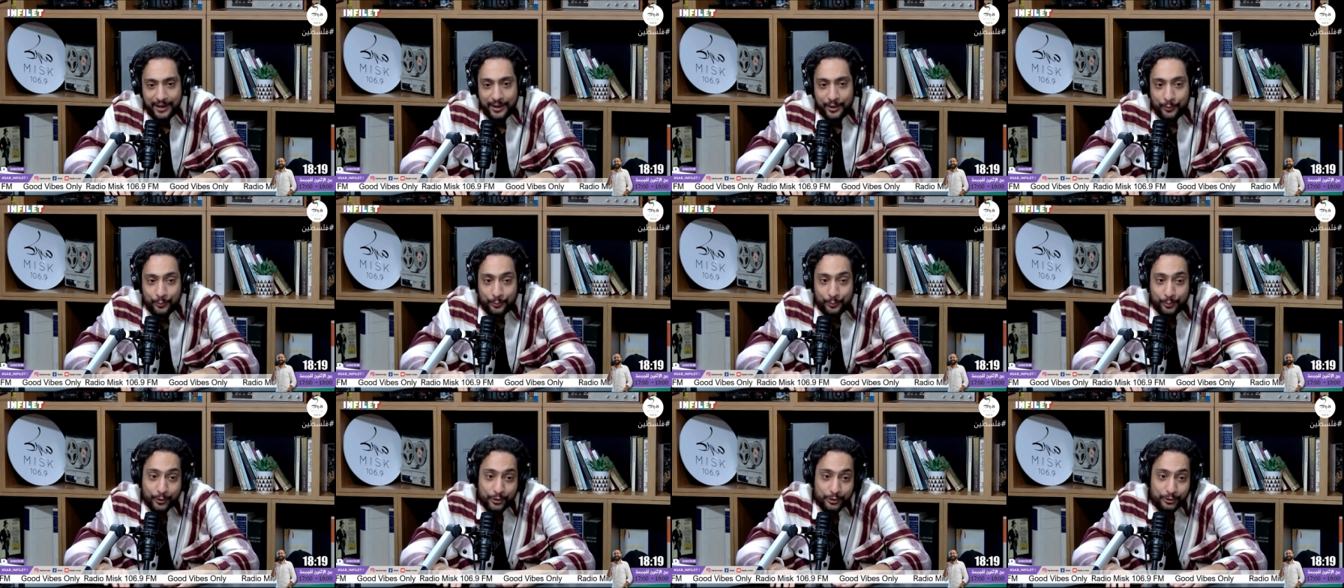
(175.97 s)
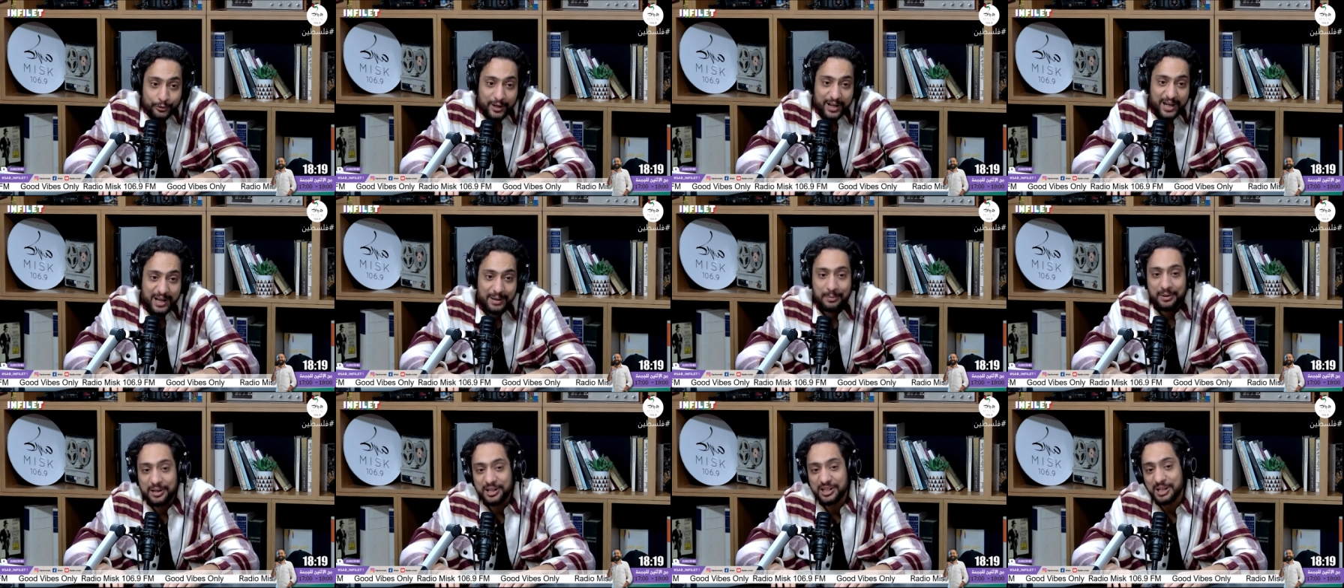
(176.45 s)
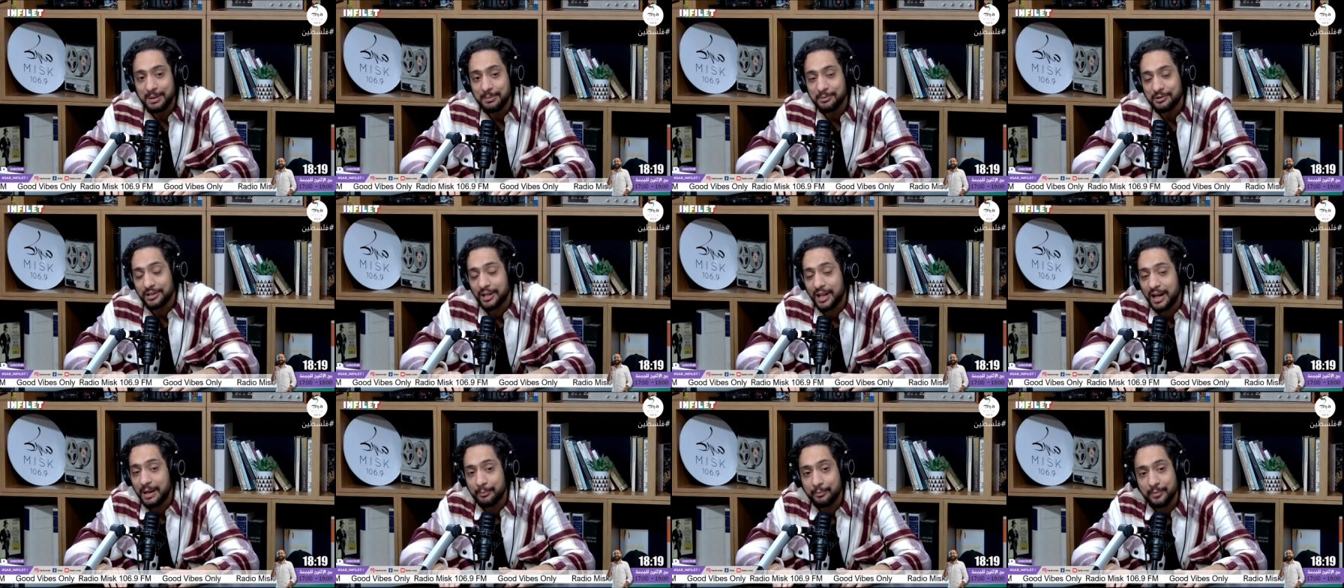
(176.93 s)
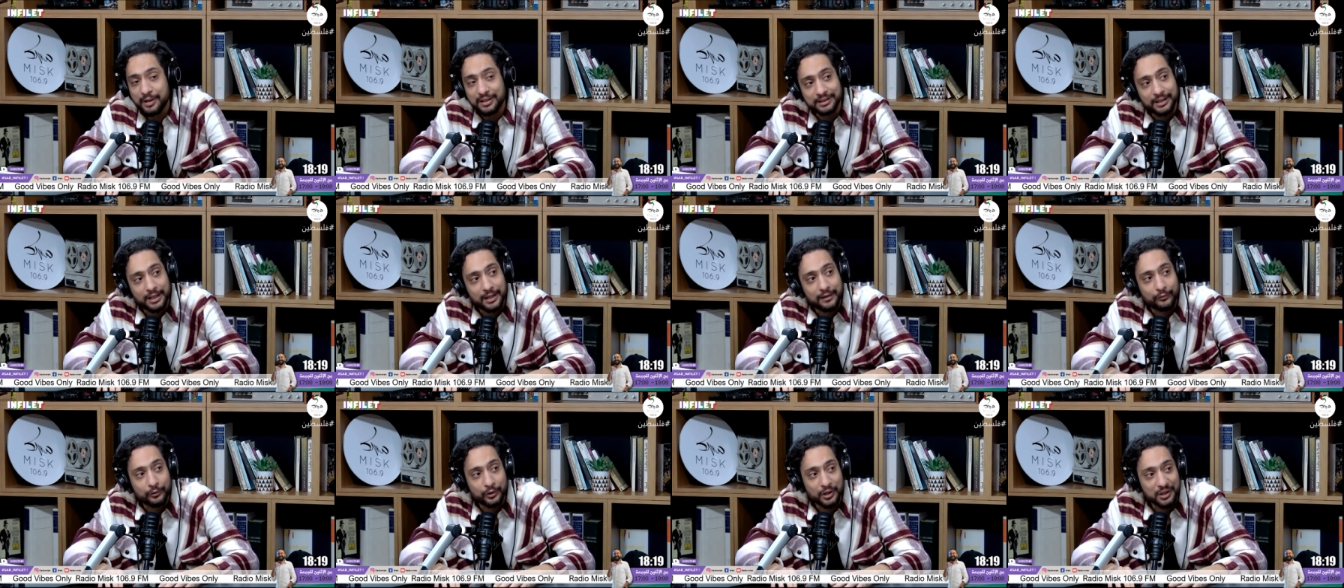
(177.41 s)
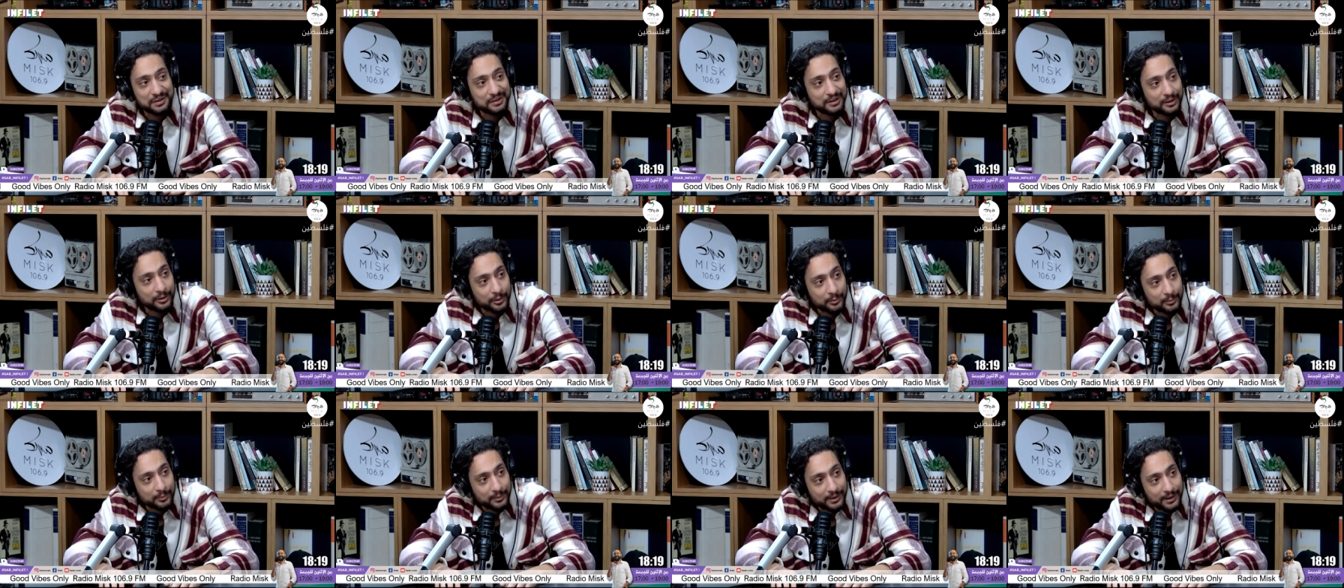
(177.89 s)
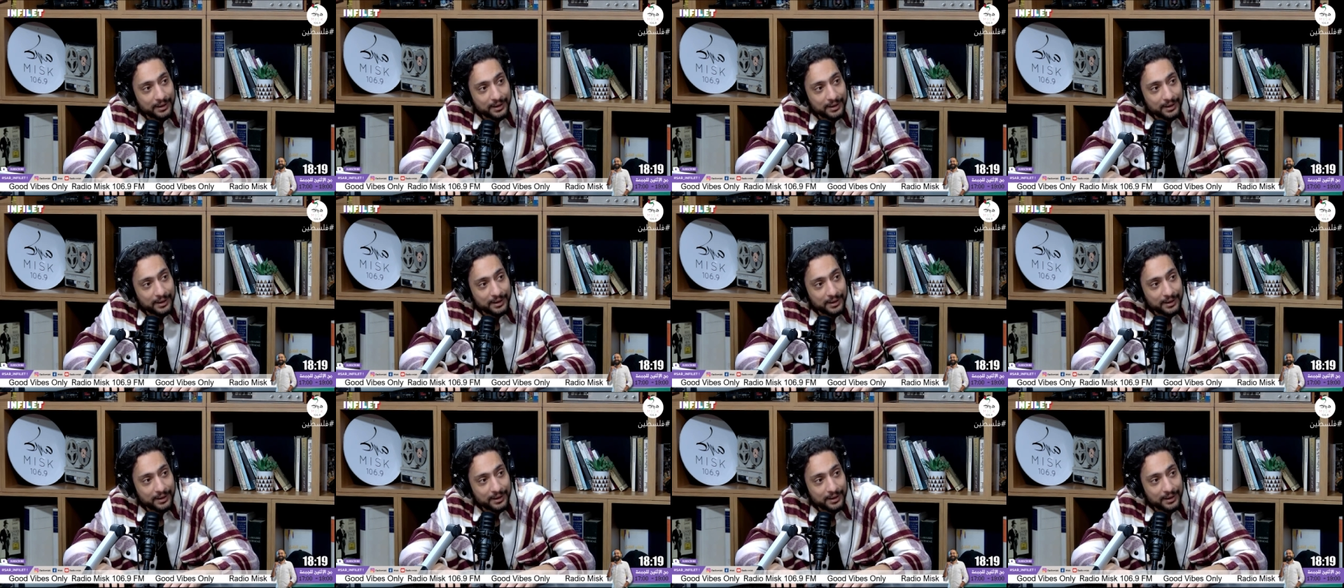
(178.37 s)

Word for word: برجو انا ما نجمش نلعب 100 الف ونخسرهم